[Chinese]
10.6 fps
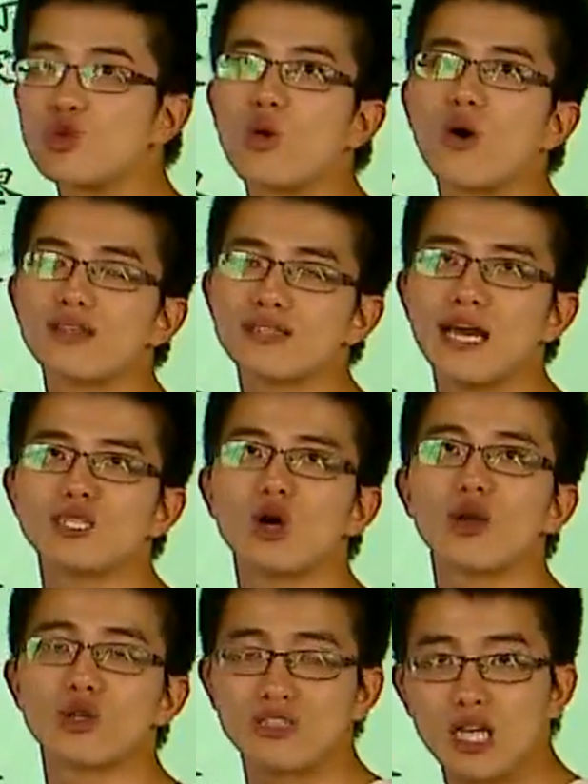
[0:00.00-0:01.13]
循环赛中，
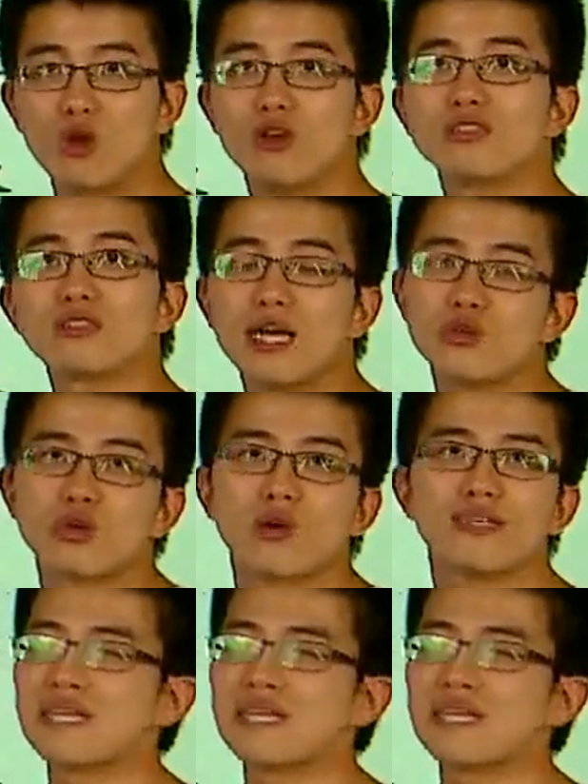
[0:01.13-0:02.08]
也第一轮是单循环